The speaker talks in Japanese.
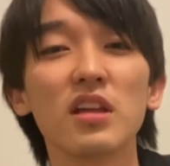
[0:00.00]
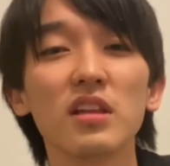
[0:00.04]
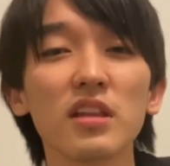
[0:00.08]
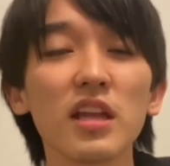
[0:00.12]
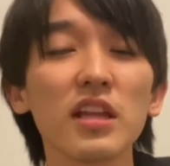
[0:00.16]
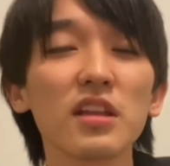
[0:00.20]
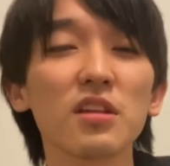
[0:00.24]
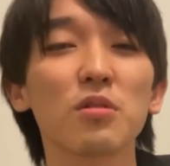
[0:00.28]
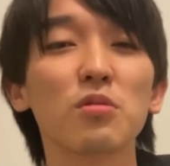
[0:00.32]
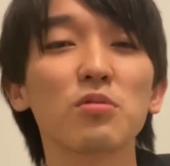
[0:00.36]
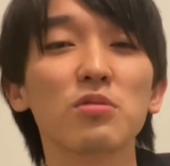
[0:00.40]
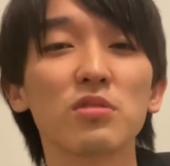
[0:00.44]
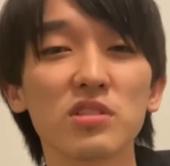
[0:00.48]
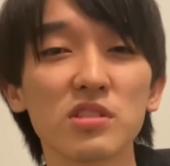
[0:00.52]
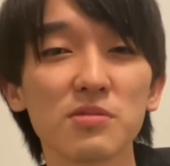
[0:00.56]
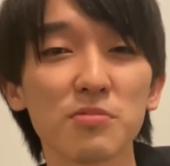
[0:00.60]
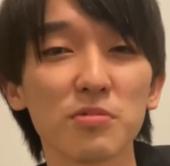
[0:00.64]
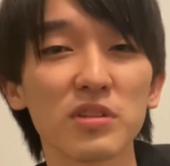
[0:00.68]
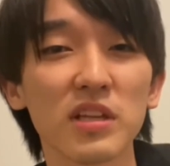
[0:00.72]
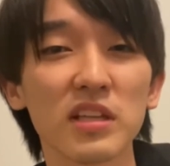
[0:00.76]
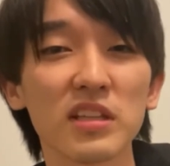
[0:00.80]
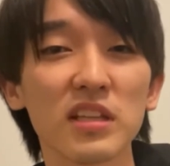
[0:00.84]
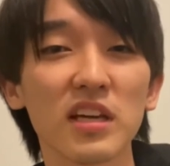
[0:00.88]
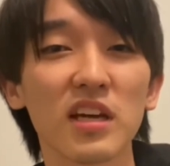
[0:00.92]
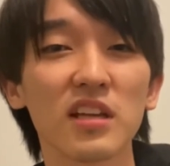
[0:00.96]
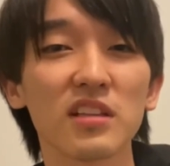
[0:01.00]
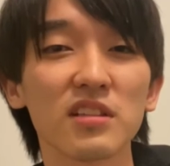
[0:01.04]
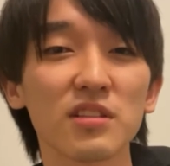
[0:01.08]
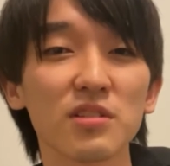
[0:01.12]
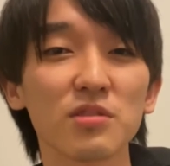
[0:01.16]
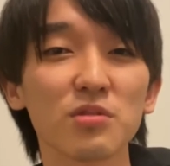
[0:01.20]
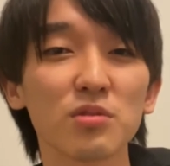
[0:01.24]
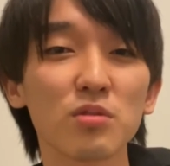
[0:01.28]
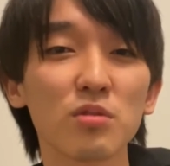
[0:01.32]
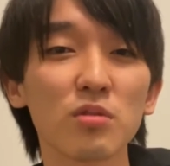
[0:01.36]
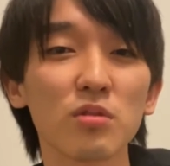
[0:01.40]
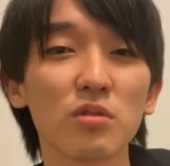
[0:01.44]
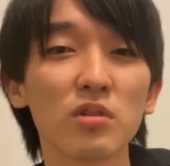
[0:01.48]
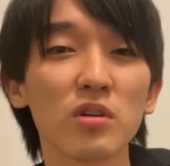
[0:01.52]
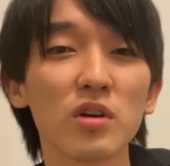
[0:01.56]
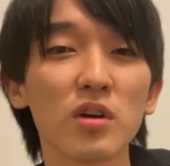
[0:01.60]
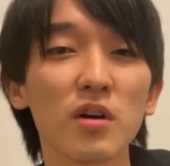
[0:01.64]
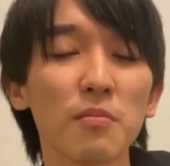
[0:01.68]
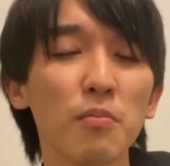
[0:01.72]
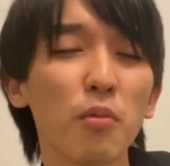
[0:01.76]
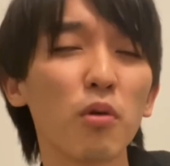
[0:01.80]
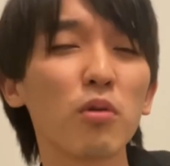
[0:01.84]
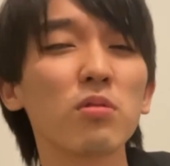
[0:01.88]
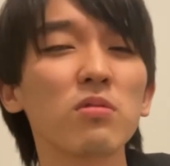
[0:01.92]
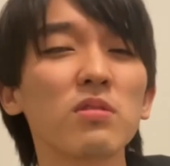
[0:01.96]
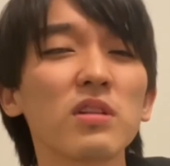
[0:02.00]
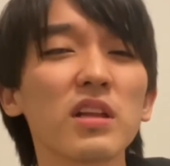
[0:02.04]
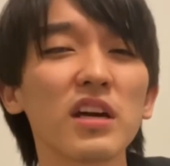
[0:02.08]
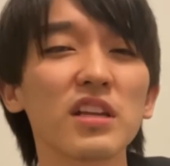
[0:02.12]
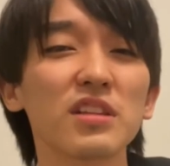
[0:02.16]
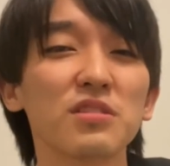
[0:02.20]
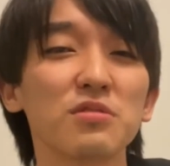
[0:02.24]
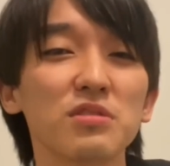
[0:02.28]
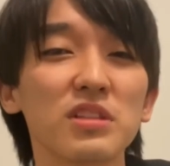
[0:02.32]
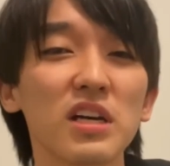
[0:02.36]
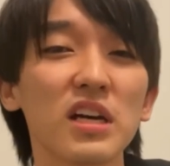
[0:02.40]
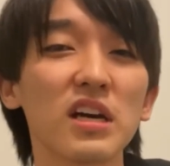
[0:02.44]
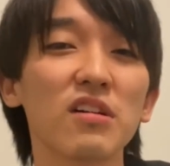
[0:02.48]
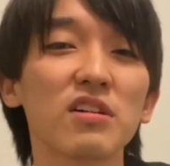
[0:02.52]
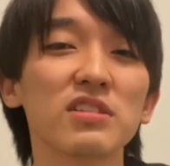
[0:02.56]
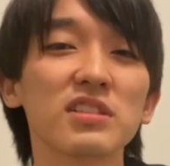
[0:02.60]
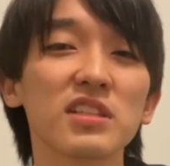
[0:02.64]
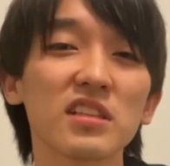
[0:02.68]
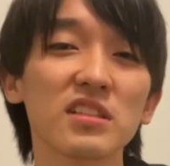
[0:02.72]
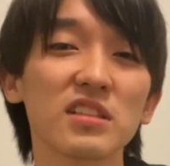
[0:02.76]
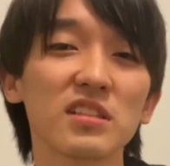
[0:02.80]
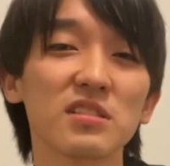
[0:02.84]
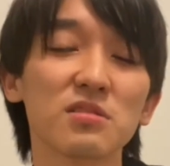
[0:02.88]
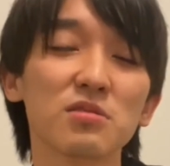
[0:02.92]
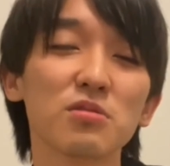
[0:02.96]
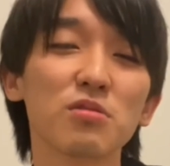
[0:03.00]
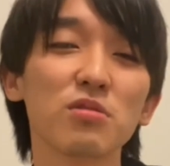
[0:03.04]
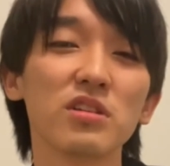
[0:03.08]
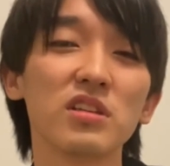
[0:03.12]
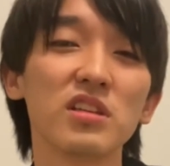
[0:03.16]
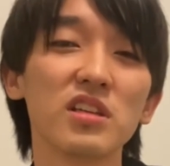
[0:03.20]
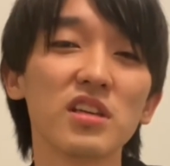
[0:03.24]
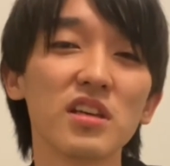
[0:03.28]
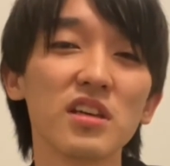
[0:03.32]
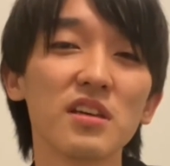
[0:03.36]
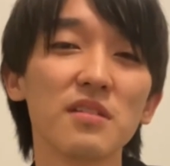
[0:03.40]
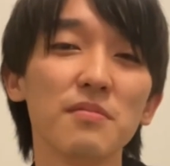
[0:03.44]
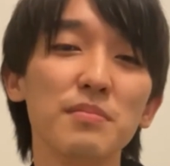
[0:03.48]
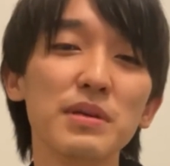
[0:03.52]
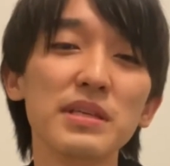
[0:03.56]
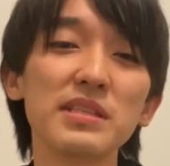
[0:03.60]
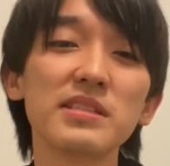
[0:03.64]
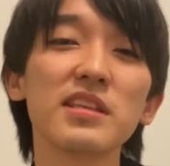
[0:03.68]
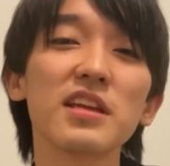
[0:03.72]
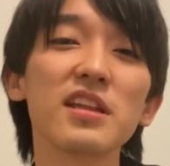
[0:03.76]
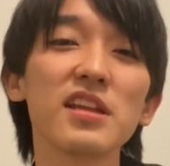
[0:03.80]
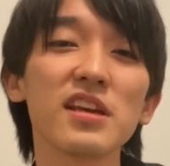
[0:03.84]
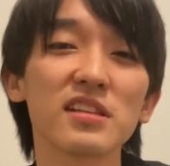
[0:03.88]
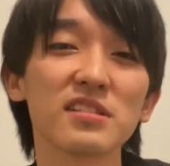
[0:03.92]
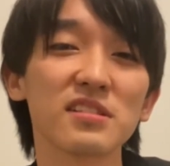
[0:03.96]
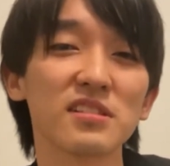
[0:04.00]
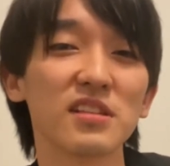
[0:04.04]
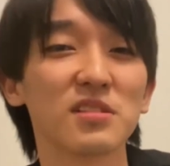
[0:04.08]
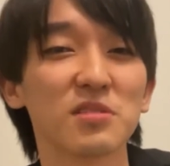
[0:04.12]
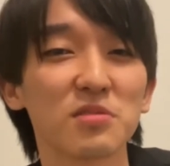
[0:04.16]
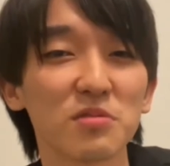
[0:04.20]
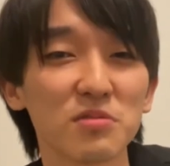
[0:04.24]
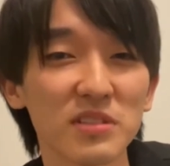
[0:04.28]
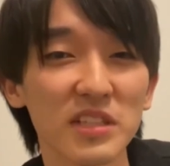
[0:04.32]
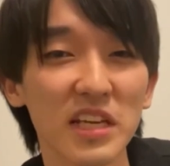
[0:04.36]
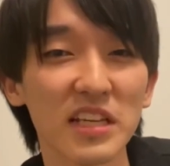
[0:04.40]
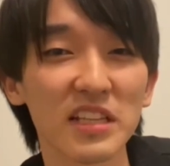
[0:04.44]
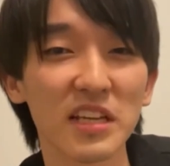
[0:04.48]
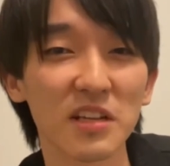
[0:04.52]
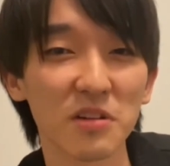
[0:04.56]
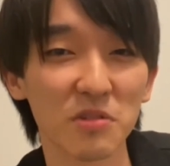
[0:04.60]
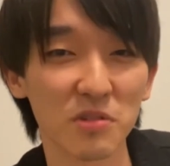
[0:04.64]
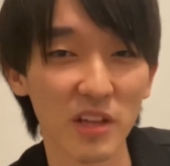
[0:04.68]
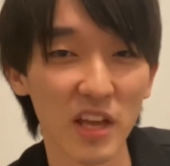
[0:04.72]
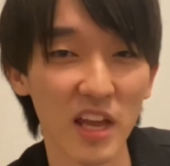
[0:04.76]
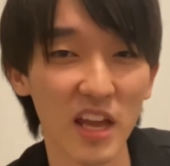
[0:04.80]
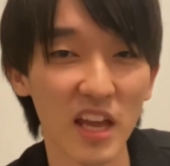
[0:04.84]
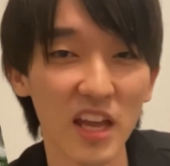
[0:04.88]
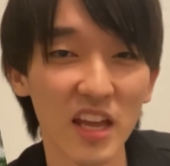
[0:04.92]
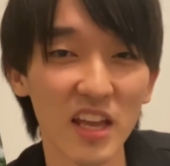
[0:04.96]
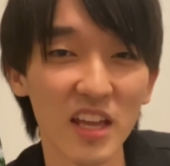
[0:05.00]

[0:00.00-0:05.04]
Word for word: なんでこの質問になったかっていうと、僕の中で宇田川さんってすごいミステリアスな存在なので、